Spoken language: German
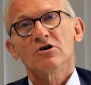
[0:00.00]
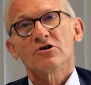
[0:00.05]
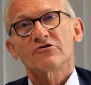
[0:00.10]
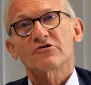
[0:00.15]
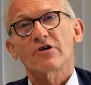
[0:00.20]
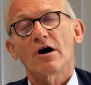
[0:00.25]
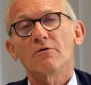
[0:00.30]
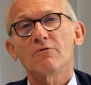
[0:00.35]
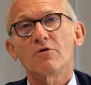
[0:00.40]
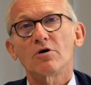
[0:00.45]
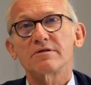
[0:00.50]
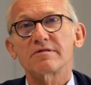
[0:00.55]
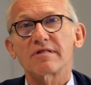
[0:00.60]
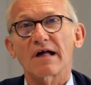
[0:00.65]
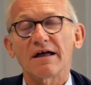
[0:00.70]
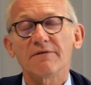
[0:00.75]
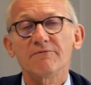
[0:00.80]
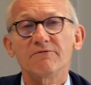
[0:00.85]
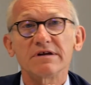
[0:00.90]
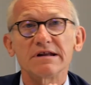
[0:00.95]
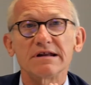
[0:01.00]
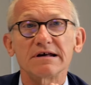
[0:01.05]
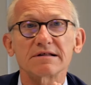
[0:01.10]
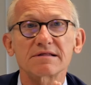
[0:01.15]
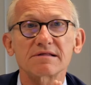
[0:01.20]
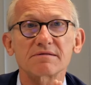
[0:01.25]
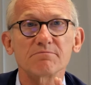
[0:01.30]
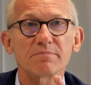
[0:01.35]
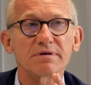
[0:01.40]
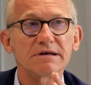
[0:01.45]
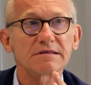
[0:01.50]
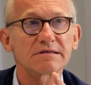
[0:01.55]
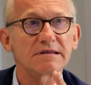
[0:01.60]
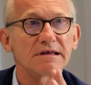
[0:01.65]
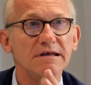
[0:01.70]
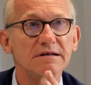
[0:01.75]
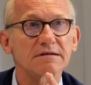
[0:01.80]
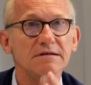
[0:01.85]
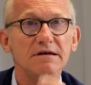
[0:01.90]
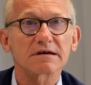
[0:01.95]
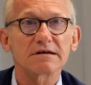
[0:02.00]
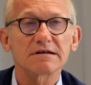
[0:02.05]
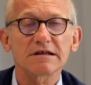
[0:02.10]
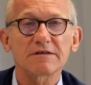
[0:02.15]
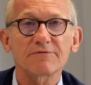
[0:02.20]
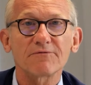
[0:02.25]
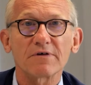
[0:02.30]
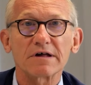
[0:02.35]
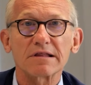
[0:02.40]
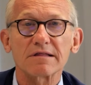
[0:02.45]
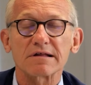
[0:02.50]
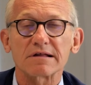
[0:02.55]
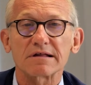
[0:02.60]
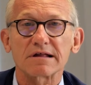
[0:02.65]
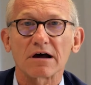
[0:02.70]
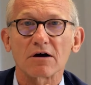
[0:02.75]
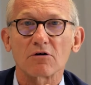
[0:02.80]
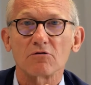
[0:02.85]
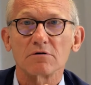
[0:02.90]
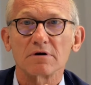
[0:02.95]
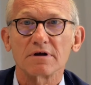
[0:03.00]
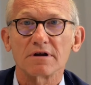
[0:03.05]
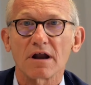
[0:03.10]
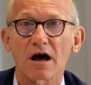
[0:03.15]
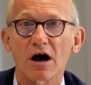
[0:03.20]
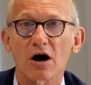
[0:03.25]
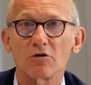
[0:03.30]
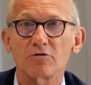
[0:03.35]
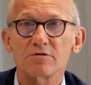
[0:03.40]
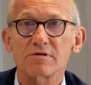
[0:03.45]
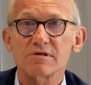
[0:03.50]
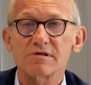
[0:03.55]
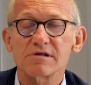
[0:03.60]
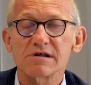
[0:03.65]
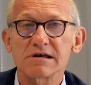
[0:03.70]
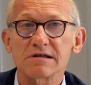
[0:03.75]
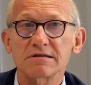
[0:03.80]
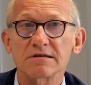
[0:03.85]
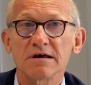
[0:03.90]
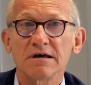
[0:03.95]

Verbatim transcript: Schauen wir uns an, wie das mit den Kreditversicherungen aussieht